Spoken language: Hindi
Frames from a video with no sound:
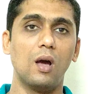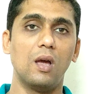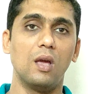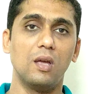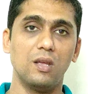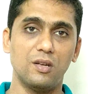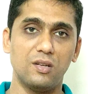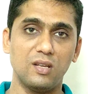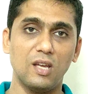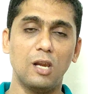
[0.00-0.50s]

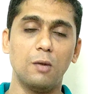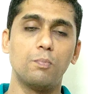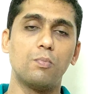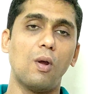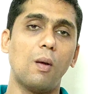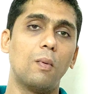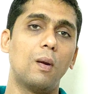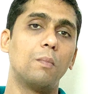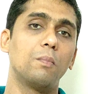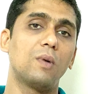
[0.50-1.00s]
रियल
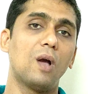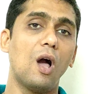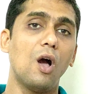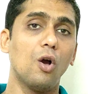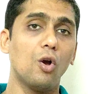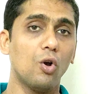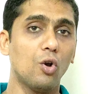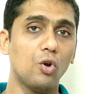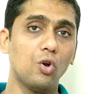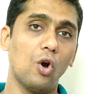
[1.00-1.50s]
प्रॉब्लम का
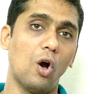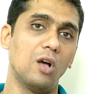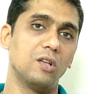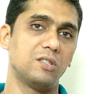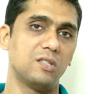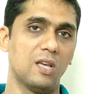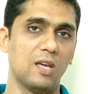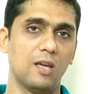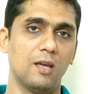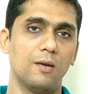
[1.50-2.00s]
कॉज
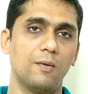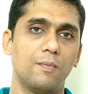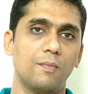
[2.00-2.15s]
है